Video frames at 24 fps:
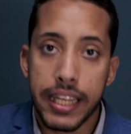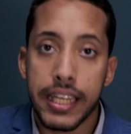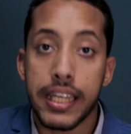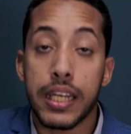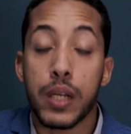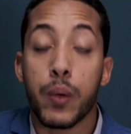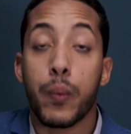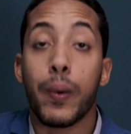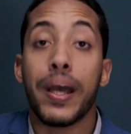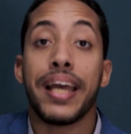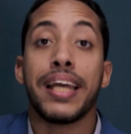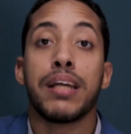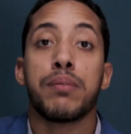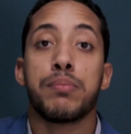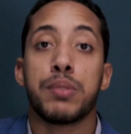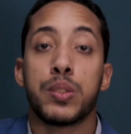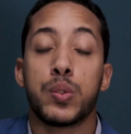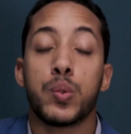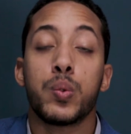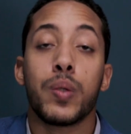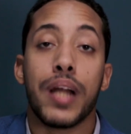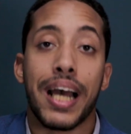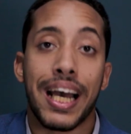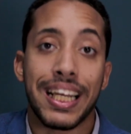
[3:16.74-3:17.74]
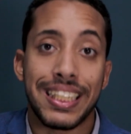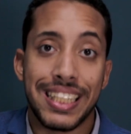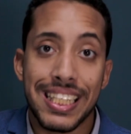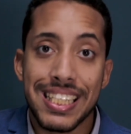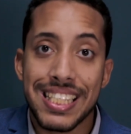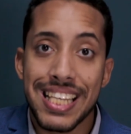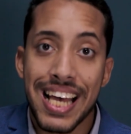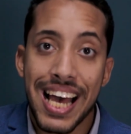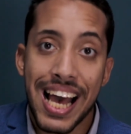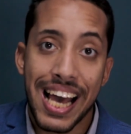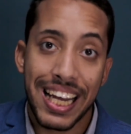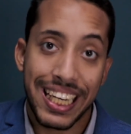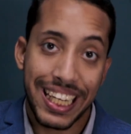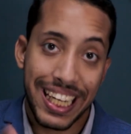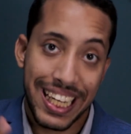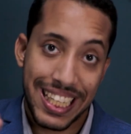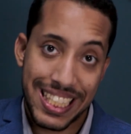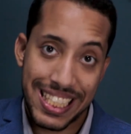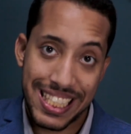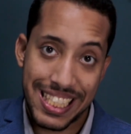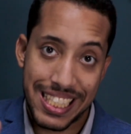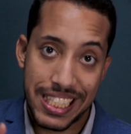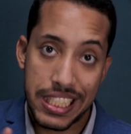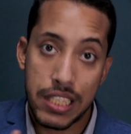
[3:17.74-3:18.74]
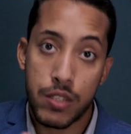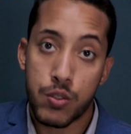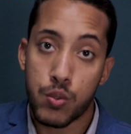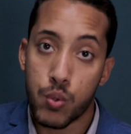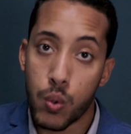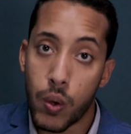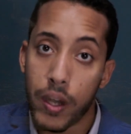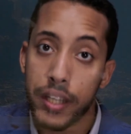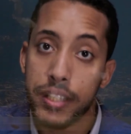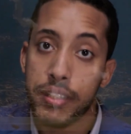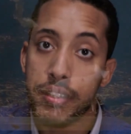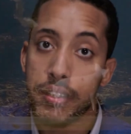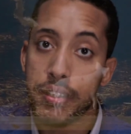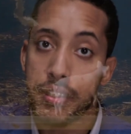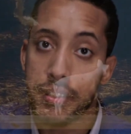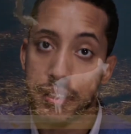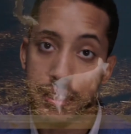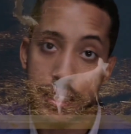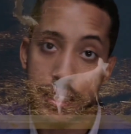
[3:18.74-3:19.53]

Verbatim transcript: الرواية بتدور أحداثها عن خنزير صغير